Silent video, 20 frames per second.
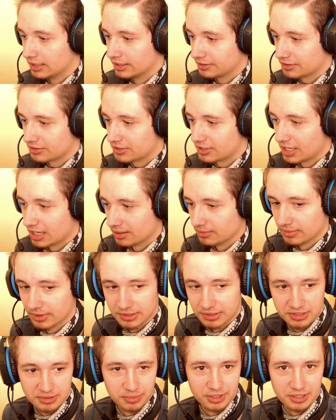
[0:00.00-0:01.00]
To źle,
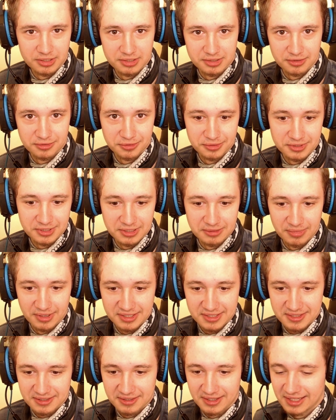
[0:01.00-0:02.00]
bo ja się boję 106
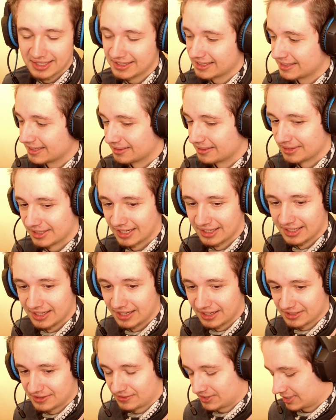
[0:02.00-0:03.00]
bardzo, ale no dobra.
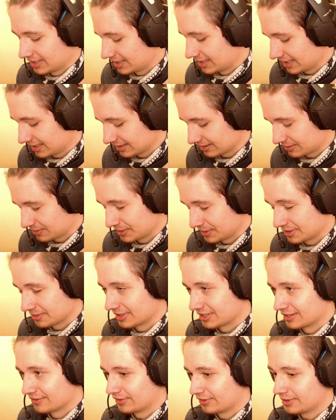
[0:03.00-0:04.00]
Oczywiście link do
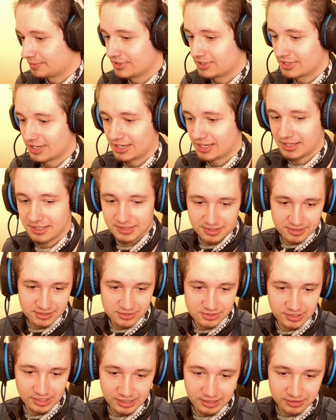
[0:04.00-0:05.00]
quizu macie w opisie.
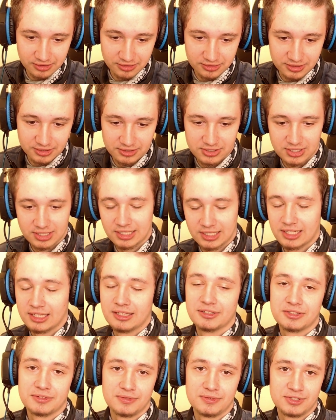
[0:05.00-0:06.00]
Sorry, że taki krótki odcinek,
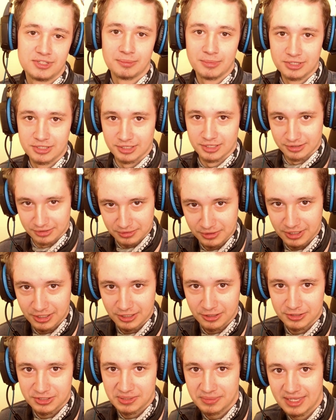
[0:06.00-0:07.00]
ale oczywiście będzie
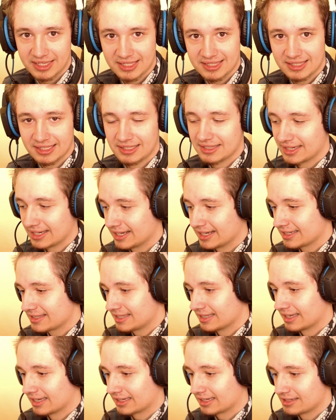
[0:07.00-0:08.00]
drugi o 18 z
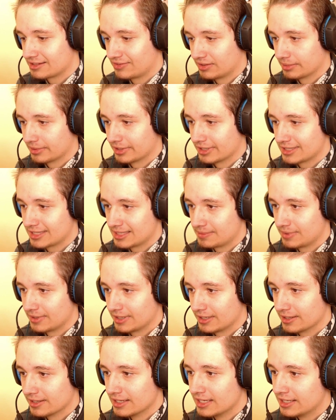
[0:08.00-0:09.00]
reakcji na jakieś filmy SCP.
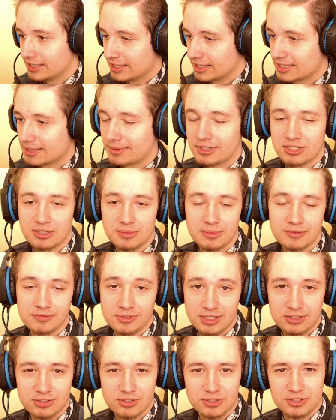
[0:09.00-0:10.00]
I zapraszam na
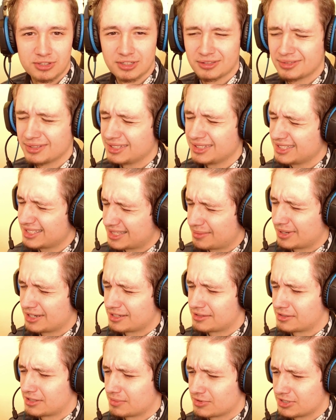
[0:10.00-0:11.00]
wczorajszy odcinek, który nie za
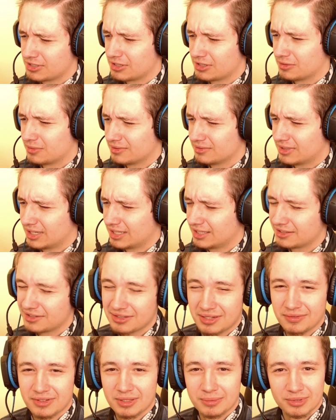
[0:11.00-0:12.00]
bardzo się przyjął, ale
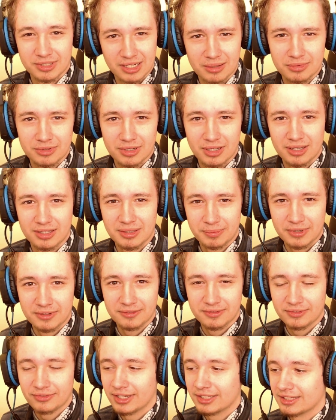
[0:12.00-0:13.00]
to dziwna, bo gra była
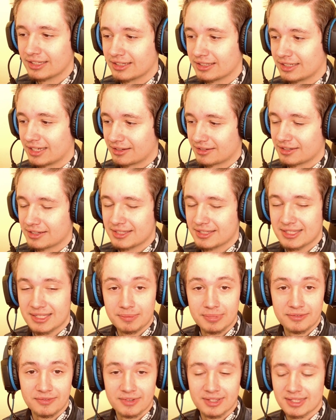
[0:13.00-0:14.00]
naprawdę fajna, giera
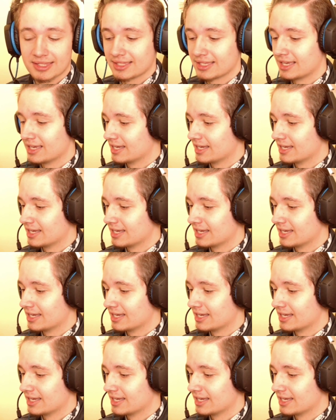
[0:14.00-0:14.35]
SCP, więc